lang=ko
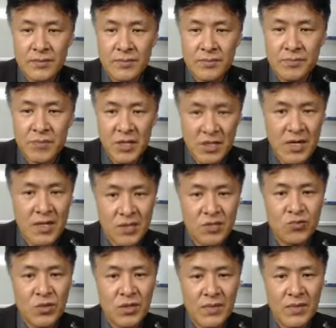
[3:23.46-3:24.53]
평가
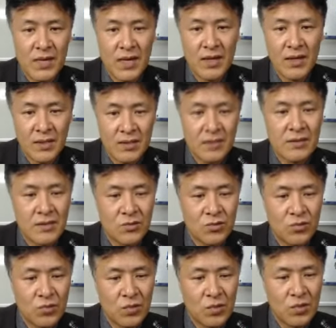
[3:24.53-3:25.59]
기준입니다. 이걸
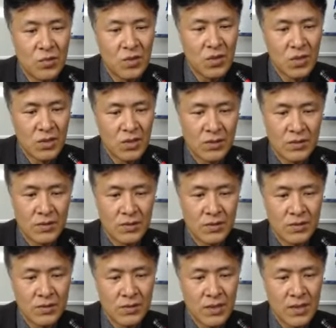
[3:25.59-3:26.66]
기준으로 그
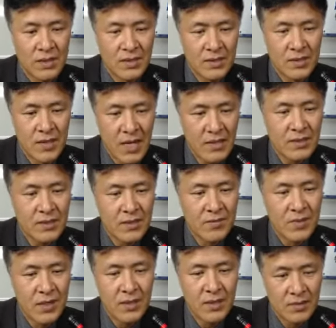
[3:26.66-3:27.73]
여러 가지를 하기
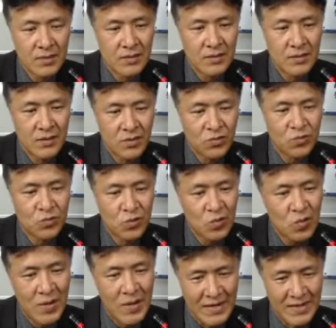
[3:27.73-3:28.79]
때문에 이걸
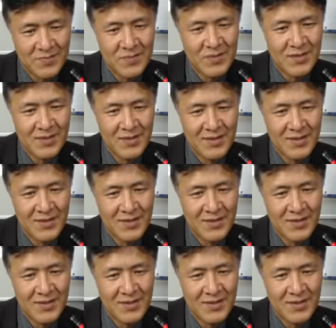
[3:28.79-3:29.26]
기준으로 말씀을